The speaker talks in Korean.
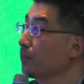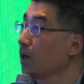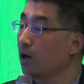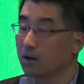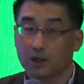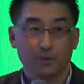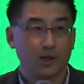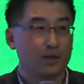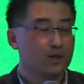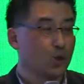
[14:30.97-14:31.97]
아, 그다음에
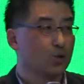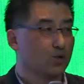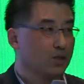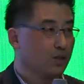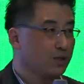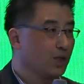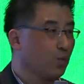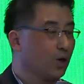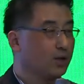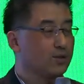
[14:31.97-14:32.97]
제가 사실 저쪽 세션은 잘
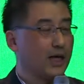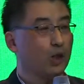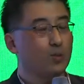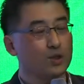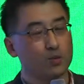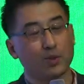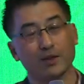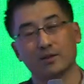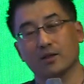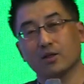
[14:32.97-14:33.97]
못 가서 자료만 좀
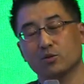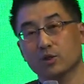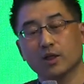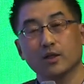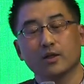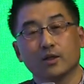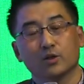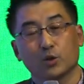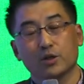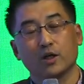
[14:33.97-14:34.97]
봤는데요. 우리가
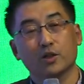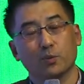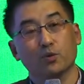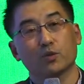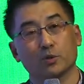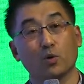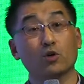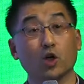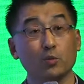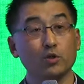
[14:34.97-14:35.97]
소셜 안트레프너십
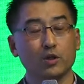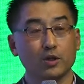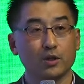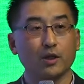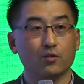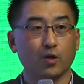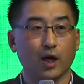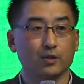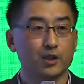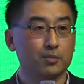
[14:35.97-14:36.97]
혹은 커뮤니티에서의
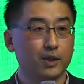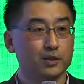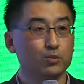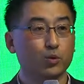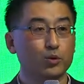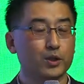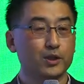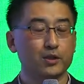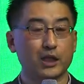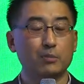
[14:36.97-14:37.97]
앙뜨신 말씀도 오늘
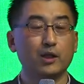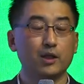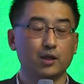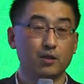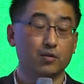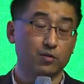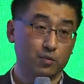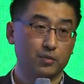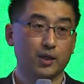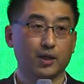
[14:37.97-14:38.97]
굉장히 재미
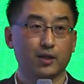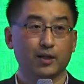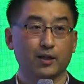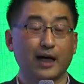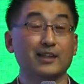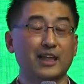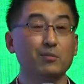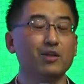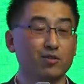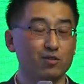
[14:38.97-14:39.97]
있었습니다. 아니
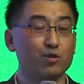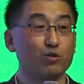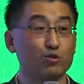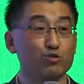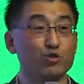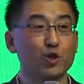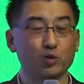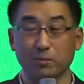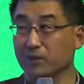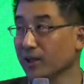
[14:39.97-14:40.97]
재미 있었을 것으로
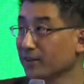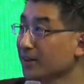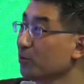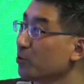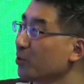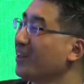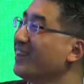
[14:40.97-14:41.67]
추정됩니다. 제가 저쪽에